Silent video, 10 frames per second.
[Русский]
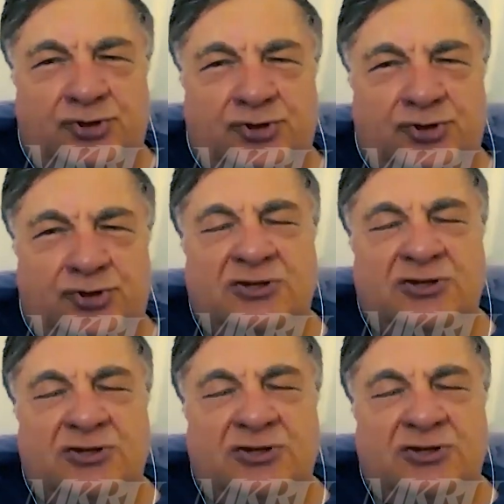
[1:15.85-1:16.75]
Да, а на
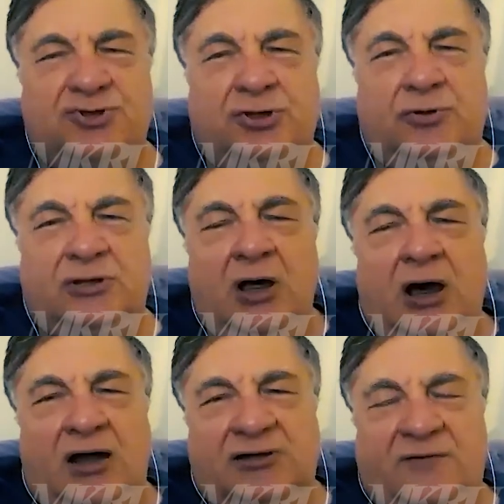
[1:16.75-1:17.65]
следующий год
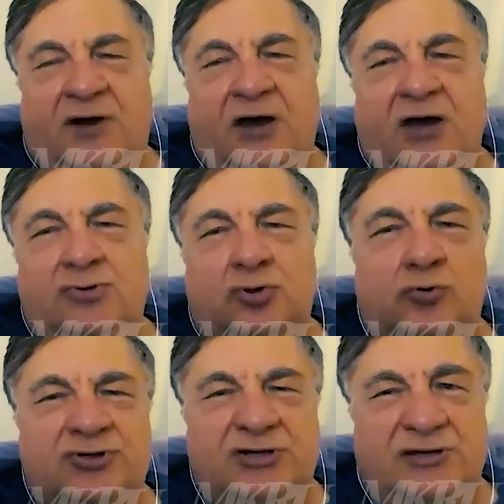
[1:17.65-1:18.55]
открывают розы
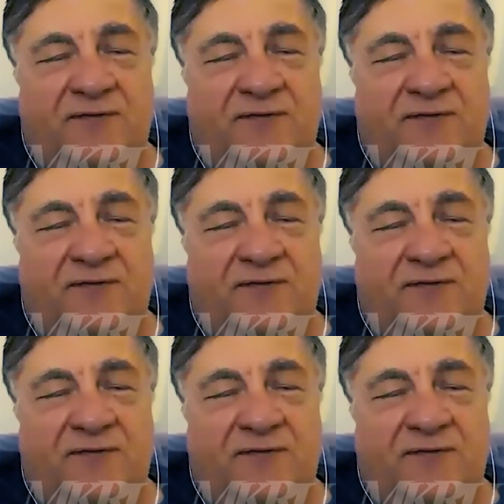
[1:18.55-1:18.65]
где-то в